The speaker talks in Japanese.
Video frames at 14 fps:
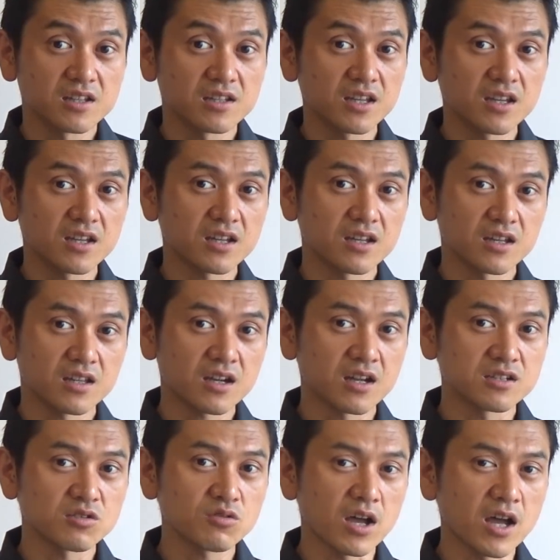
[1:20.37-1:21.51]
でだか
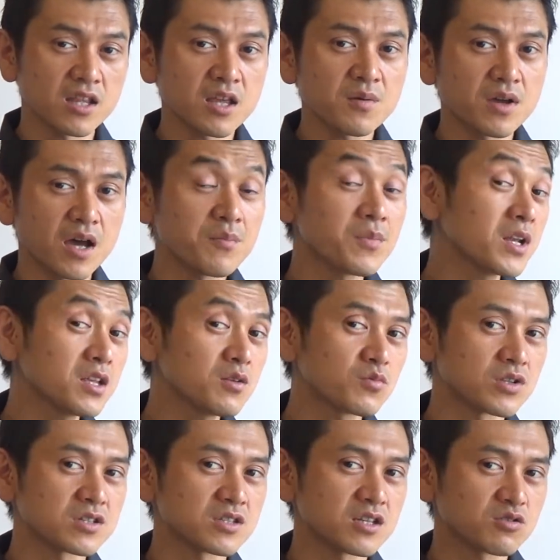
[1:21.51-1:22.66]
らそのあなあまりに
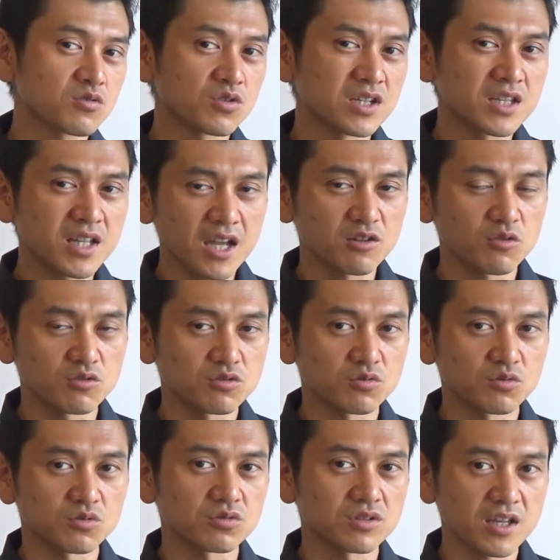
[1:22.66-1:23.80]
もですねその痛いという
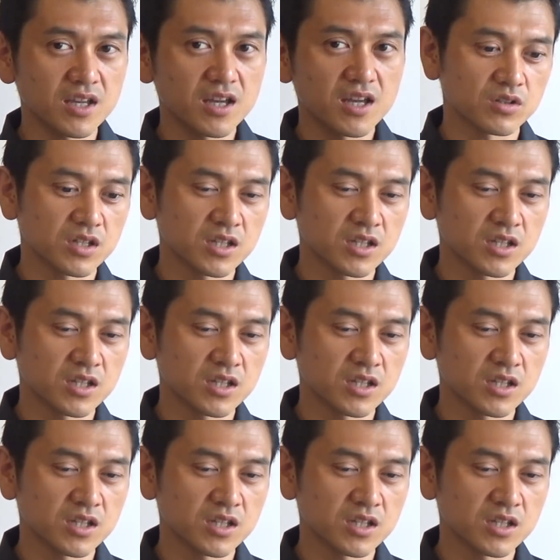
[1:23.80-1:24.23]
ことで